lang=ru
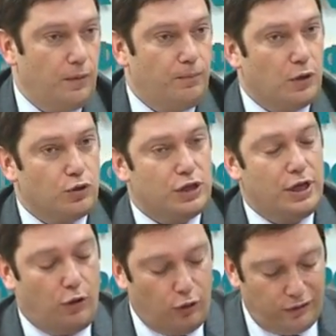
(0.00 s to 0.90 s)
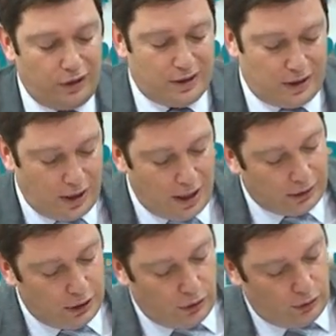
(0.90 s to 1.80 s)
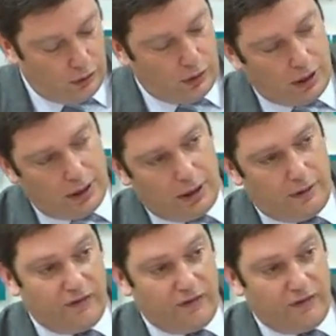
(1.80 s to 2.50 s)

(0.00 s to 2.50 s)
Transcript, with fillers: Покушение. Он стрелял ее, но она